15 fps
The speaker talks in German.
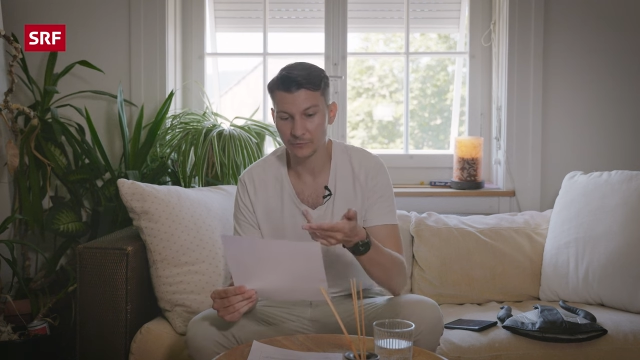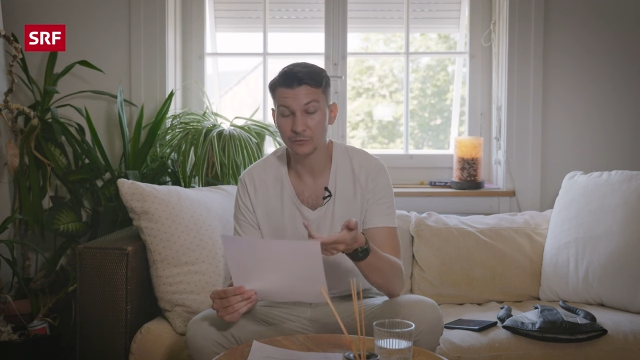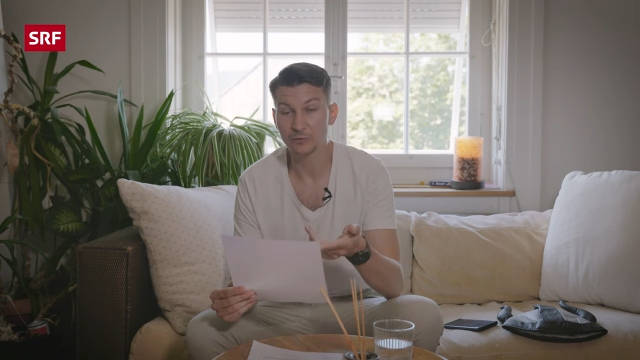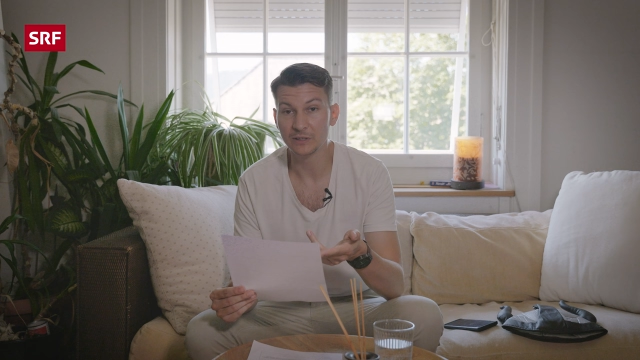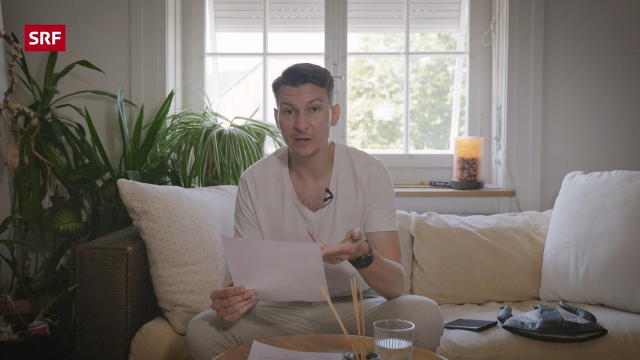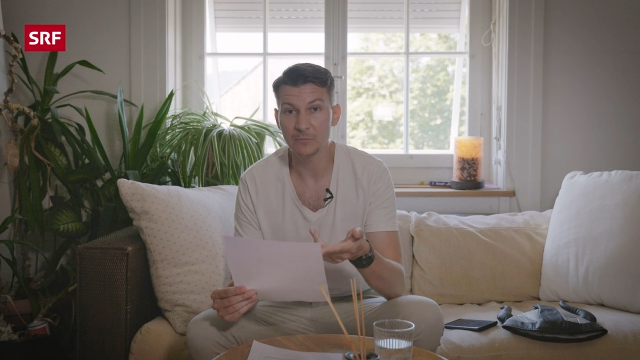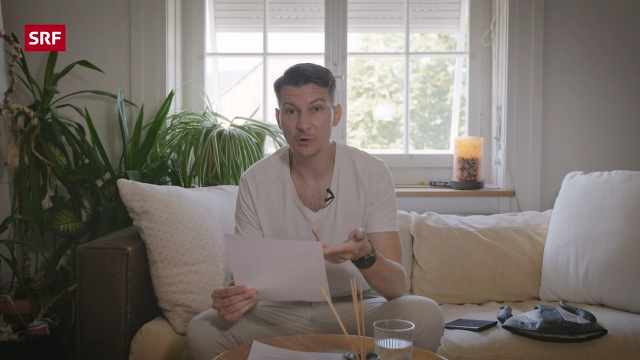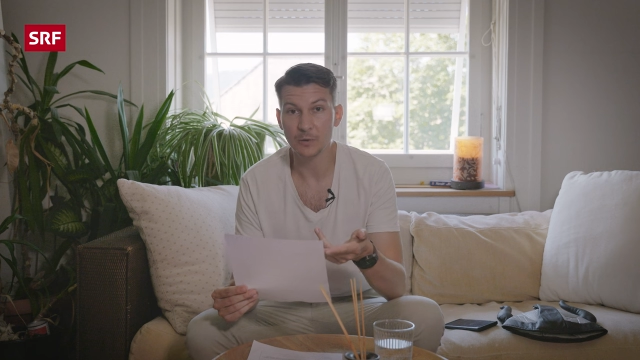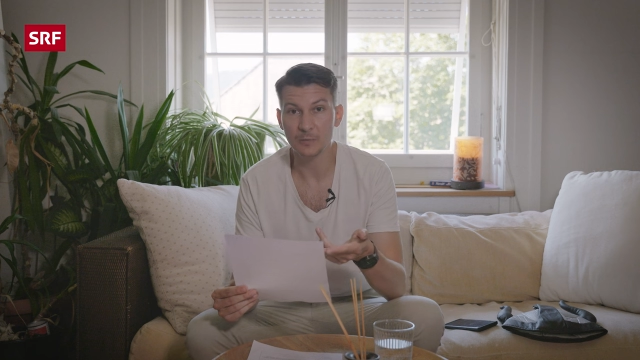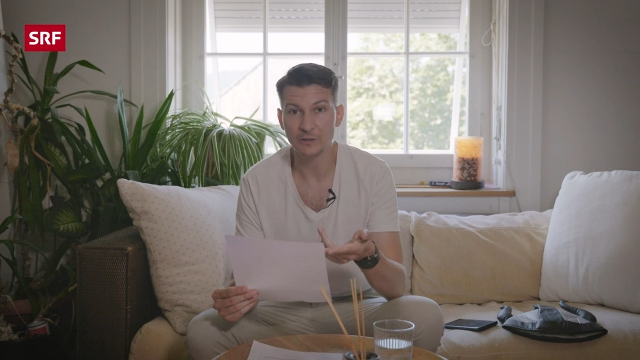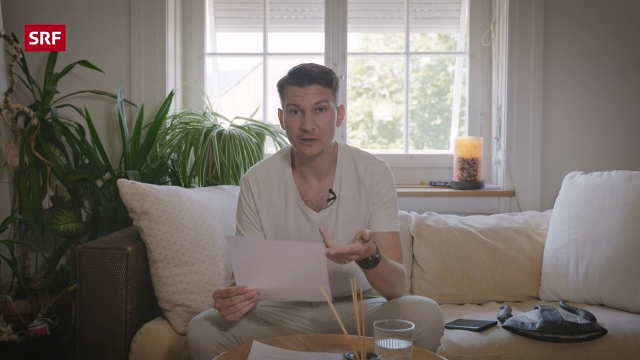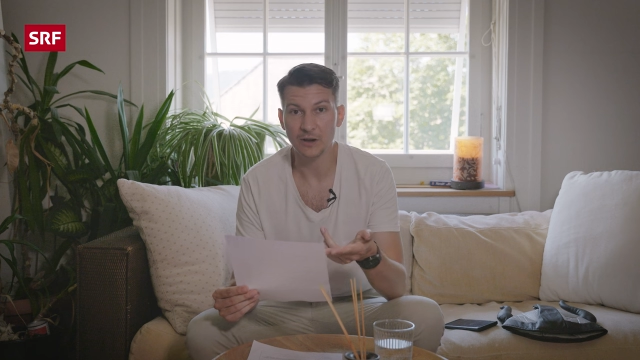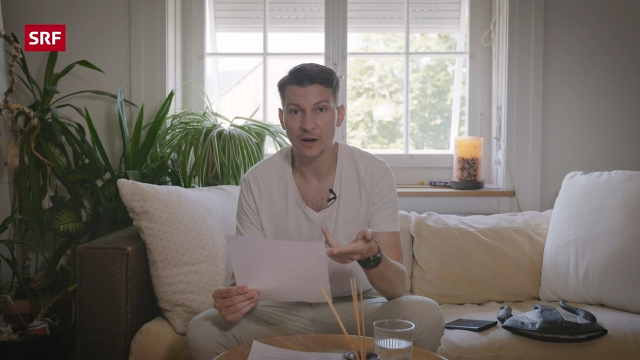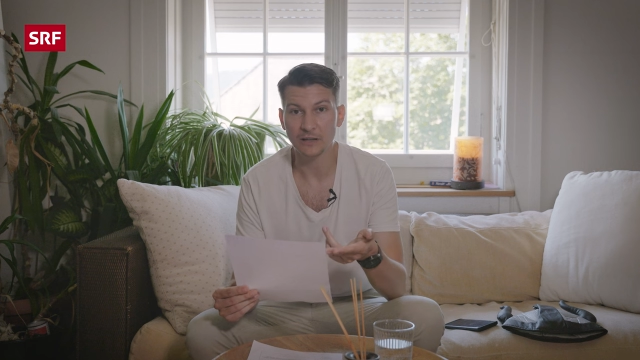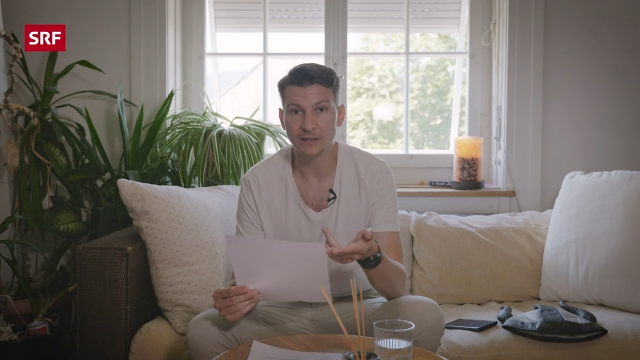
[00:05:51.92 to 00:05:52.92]
unter dem
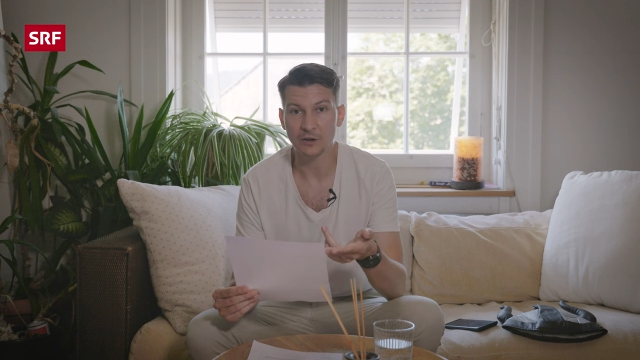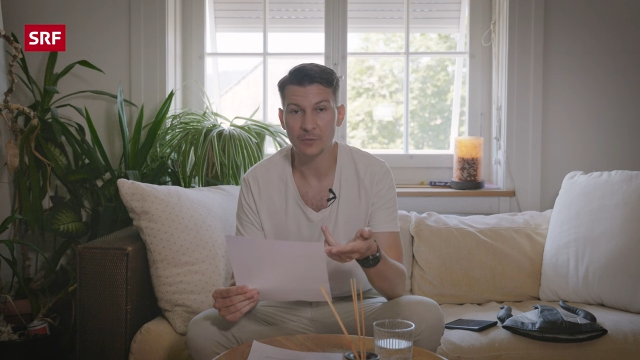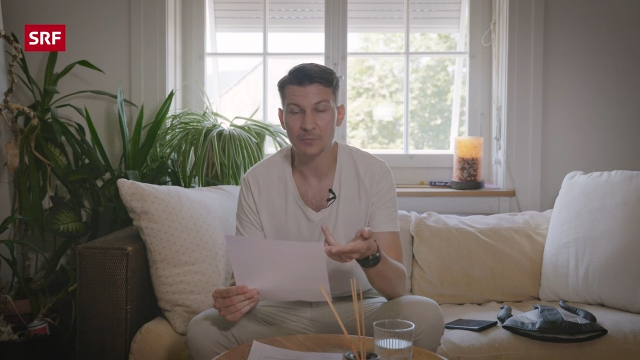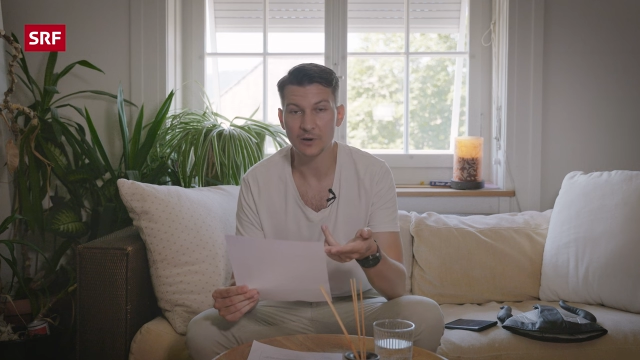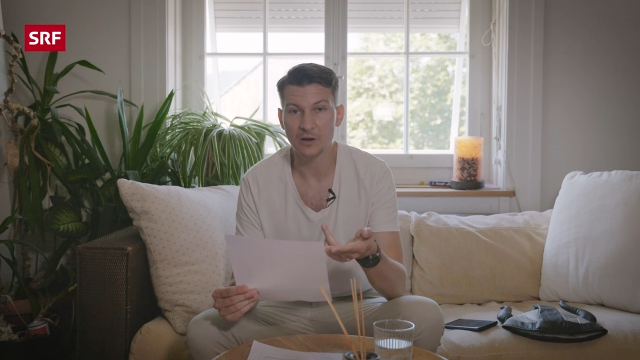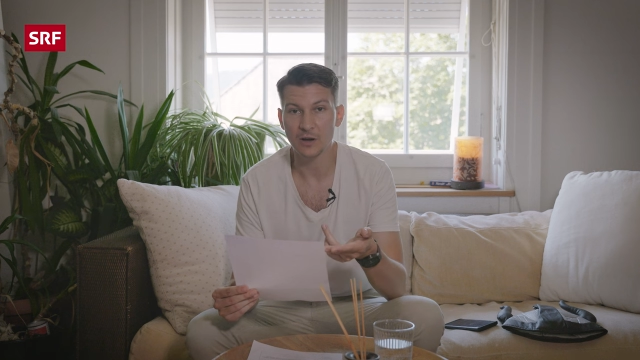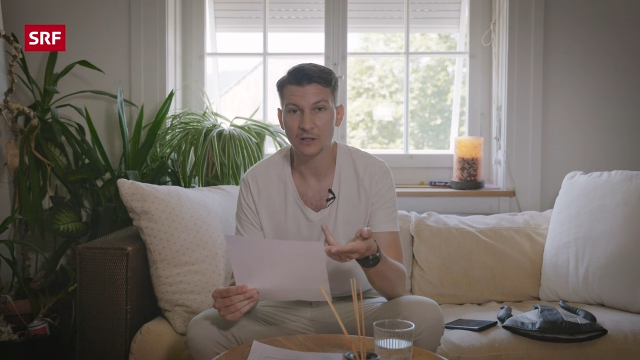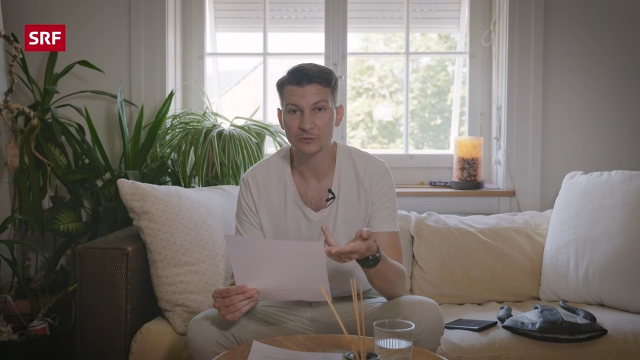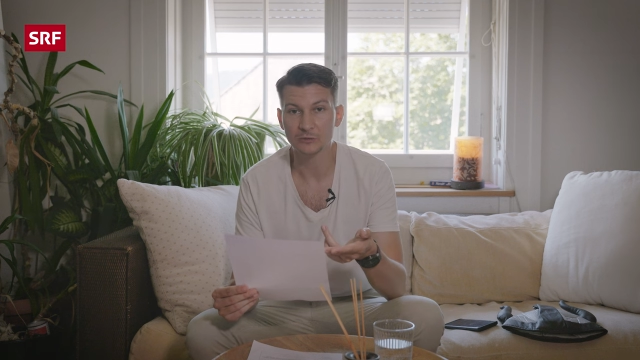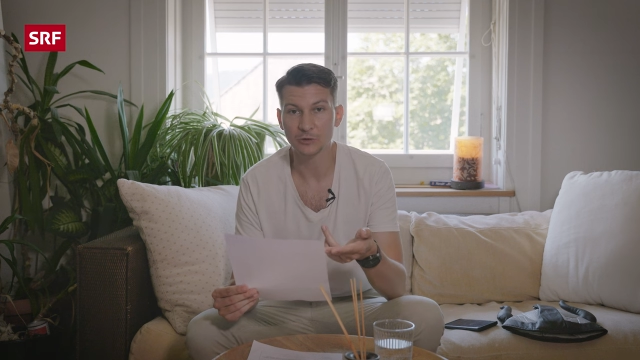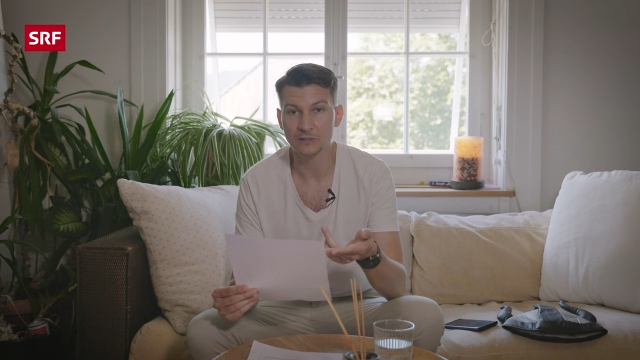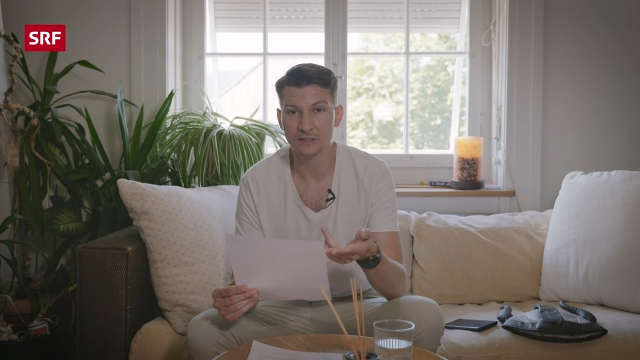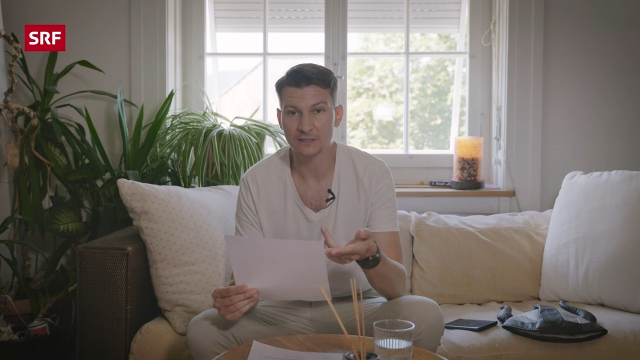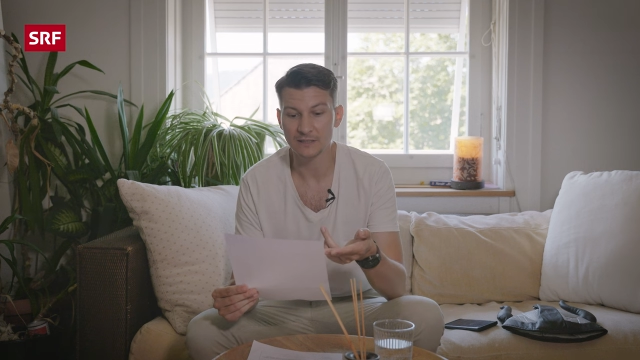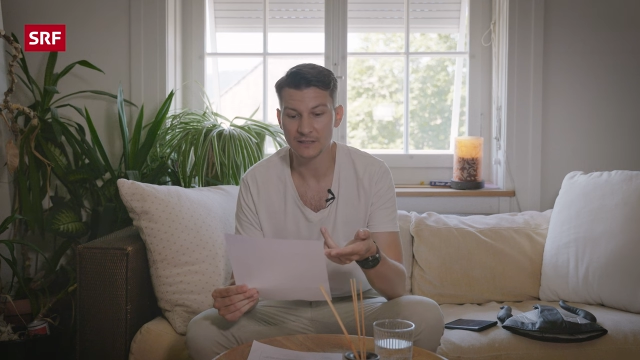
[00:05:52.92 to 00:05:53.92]
Kommentar hat auch jemand geantwortet,